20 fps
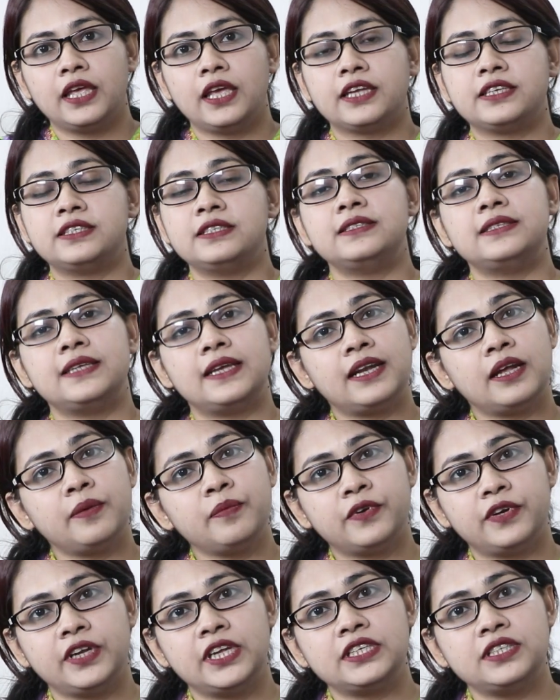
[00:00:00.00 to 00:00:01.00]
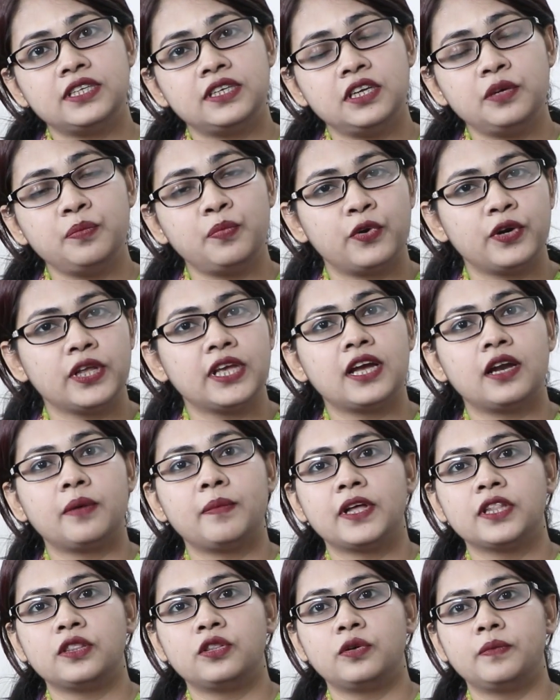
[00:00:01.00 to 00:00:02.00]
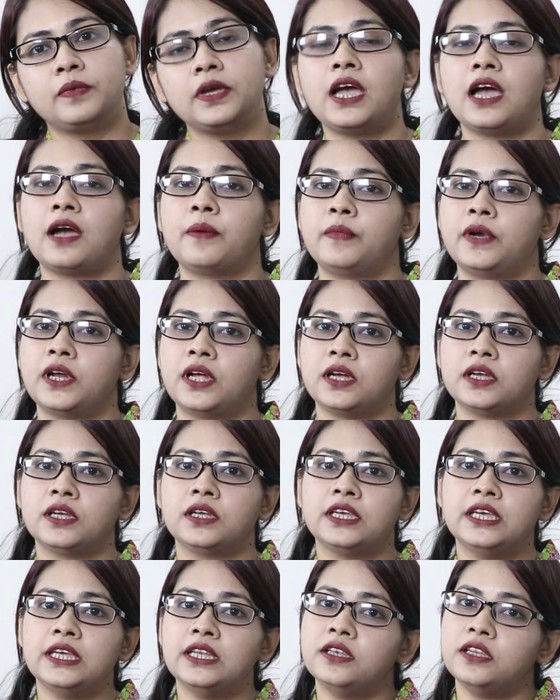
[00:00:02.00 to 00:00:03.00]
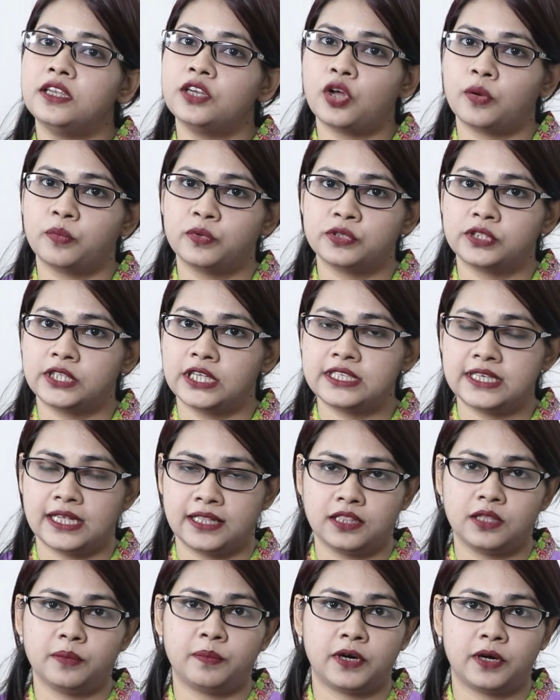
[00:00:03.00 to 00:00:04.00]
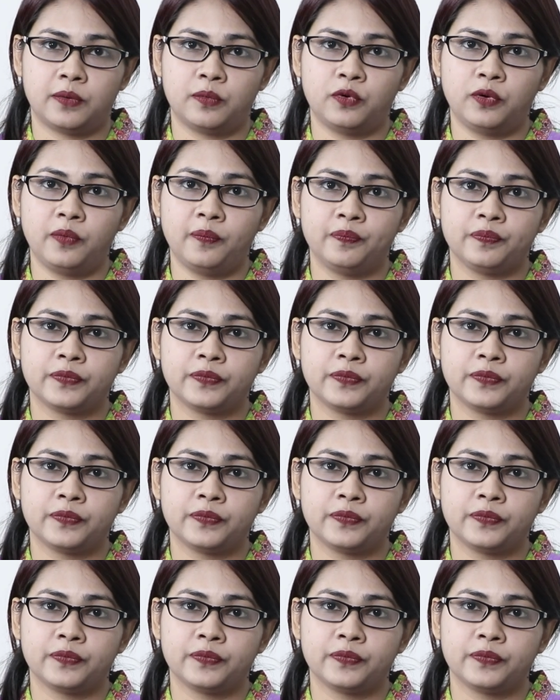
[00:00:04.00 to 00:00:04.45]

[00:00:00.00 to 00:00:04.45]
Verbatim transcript: একটি সেরাম ক্রিয়েটিনিন পরীক্ষার মাধ্যমে আমরা কিডনির অবস্থা জানতে পারবো